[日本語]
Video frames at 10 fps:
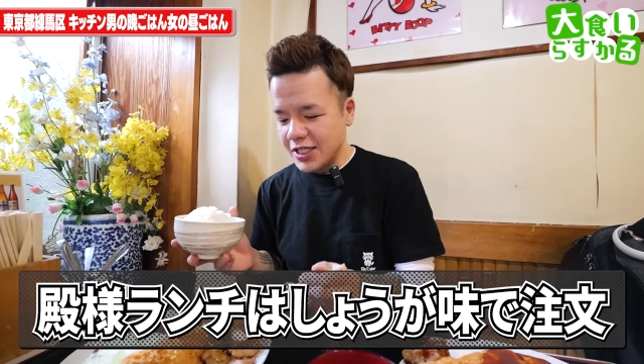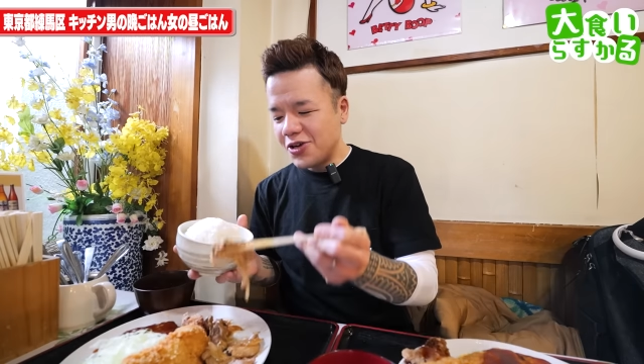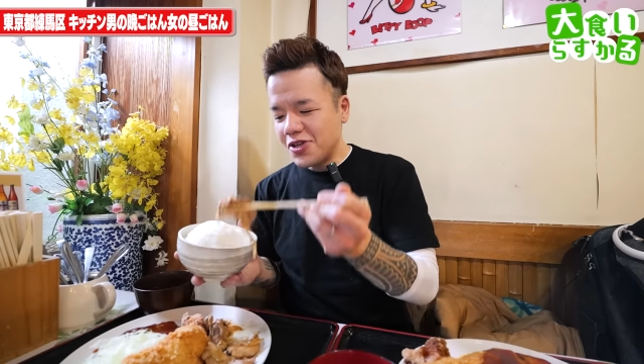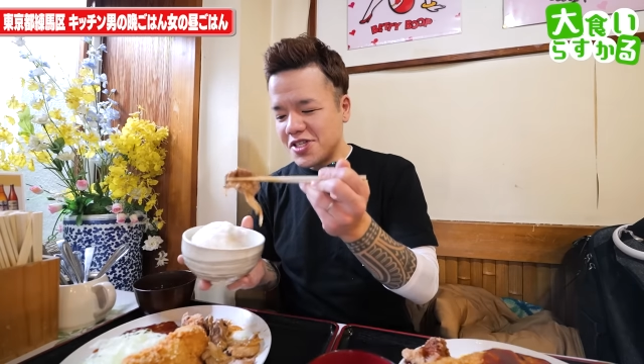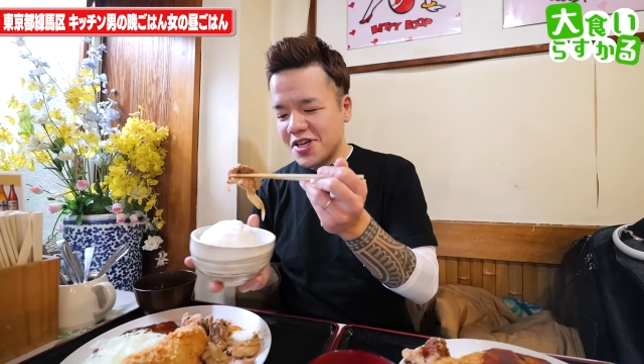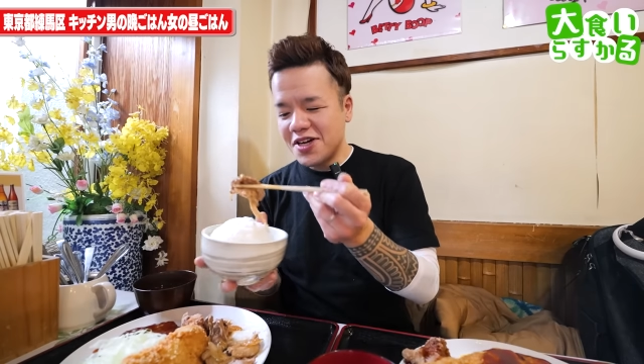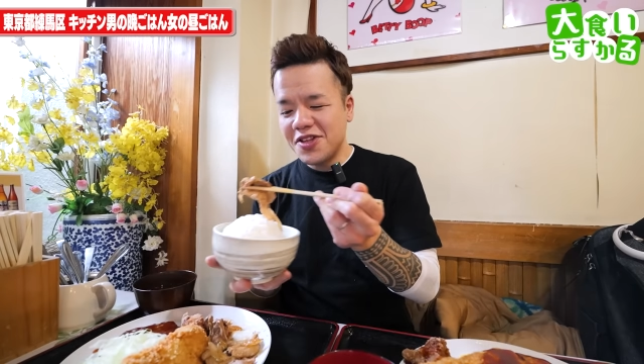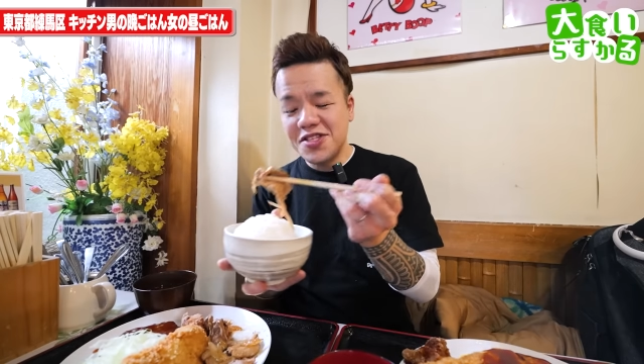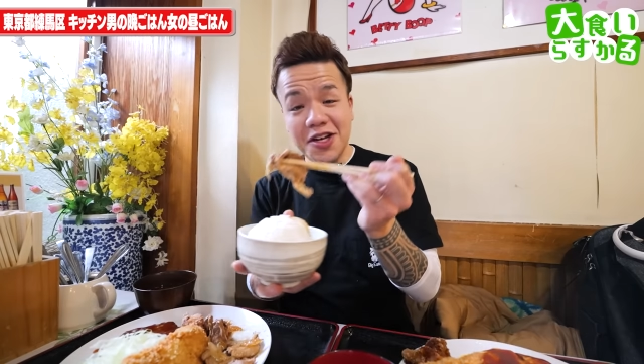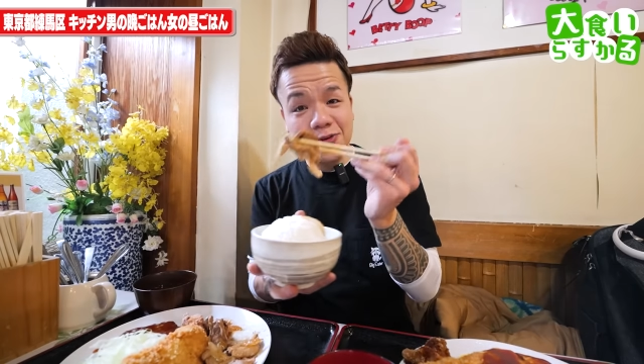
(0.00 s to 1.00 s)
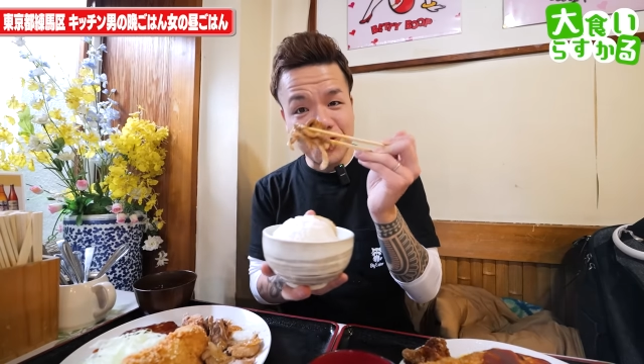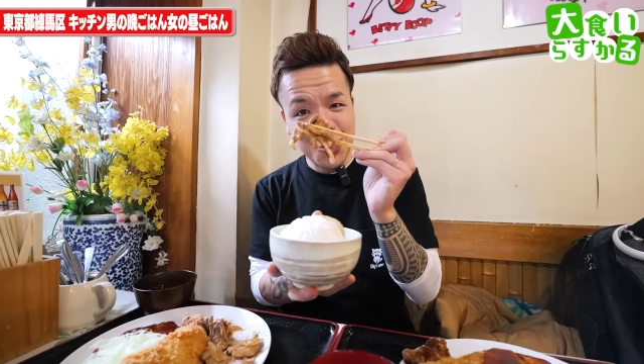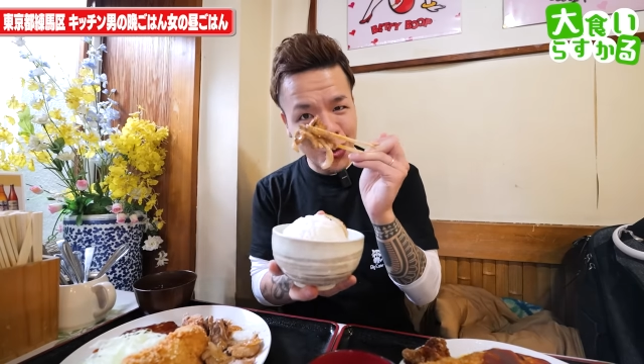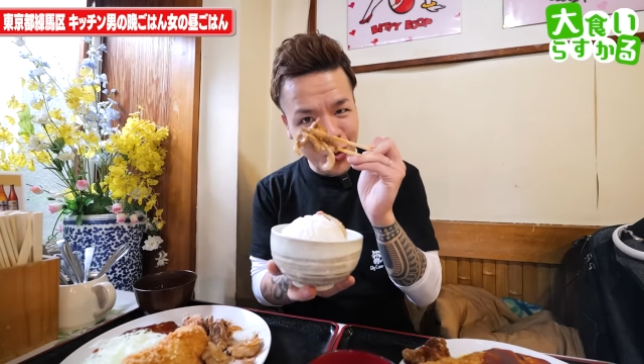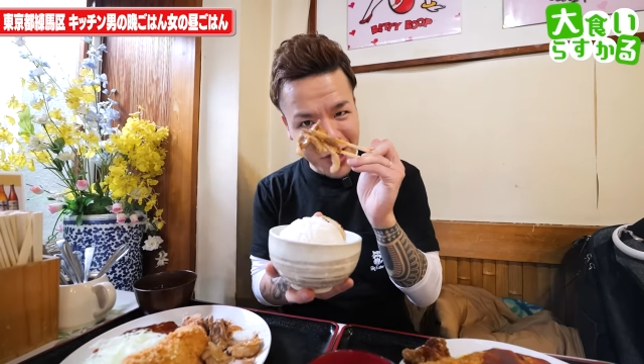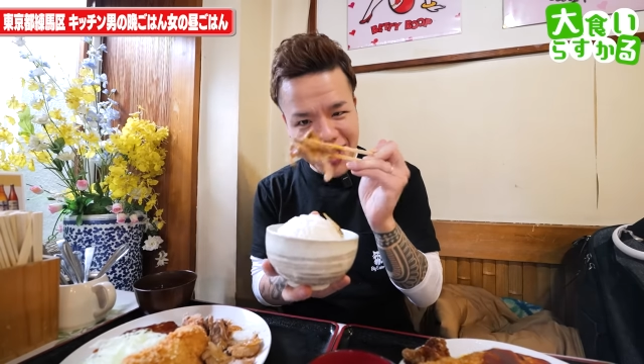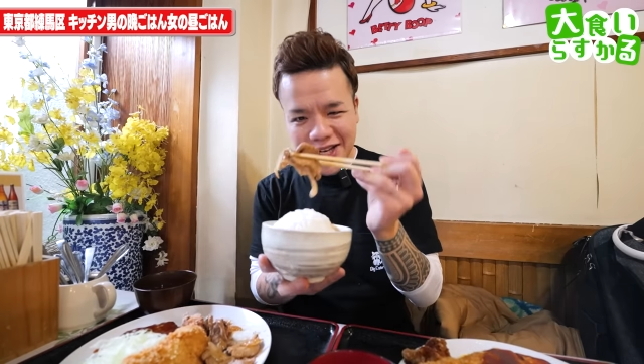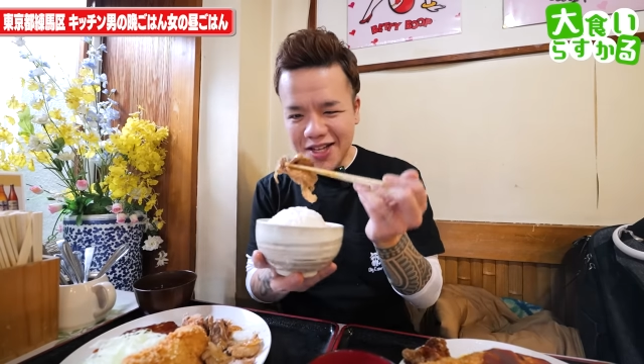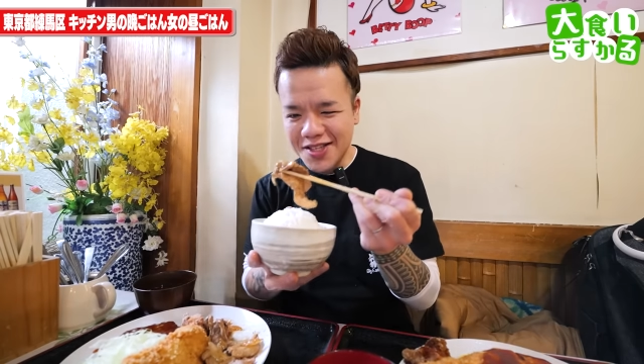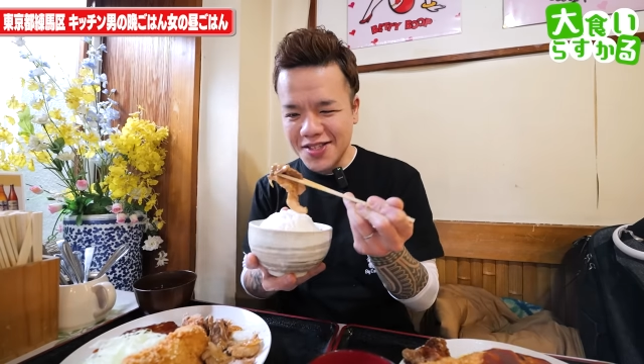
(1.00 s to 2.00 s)
なのでせっかくですからこの生姜焼
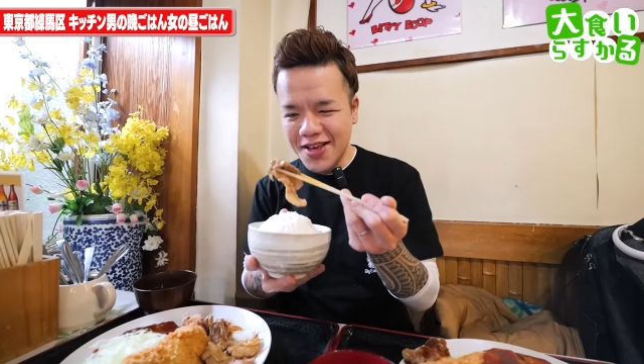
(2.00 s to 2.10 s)
きからです